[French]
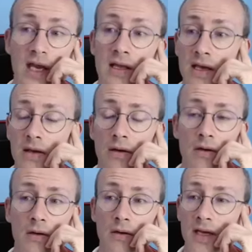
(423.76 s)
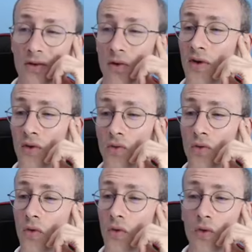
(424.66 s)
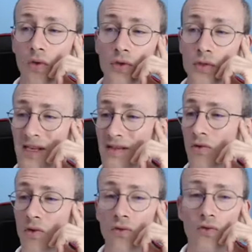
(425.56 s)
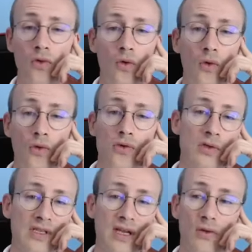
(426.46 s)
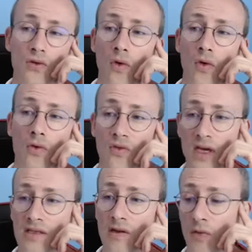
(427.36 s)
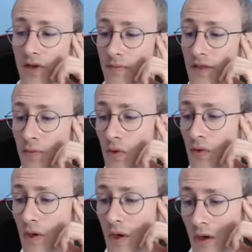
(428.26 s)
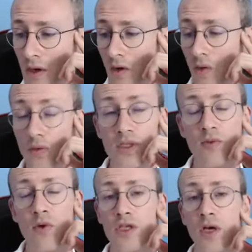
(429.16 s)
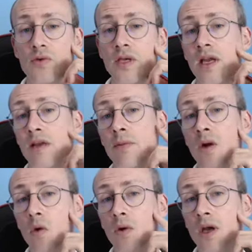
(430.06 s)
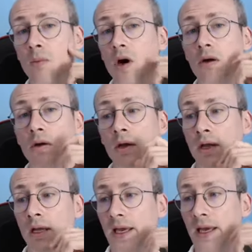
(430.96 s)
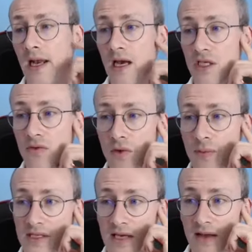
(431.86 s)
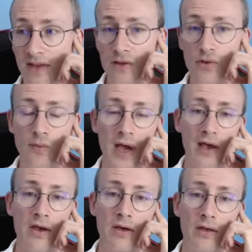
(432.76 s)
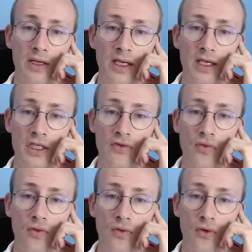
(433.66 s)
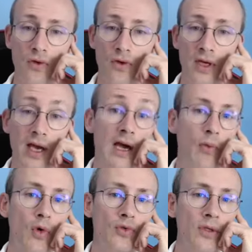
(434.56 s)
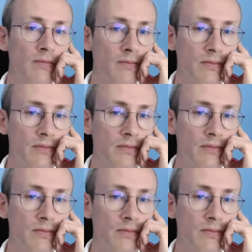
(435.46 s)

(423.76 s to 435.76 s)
à gagner 82 euh, euros, je passe 130 euros, 250 euros, donc voilà, ça augmentait un petit peu. Au bout de six mois, j'ai réussi à gagner 1000 euros en un mois. Et là, j'ai voulu passer à la vitesse supérieure et j'ai voulu donc euh, créer un produit.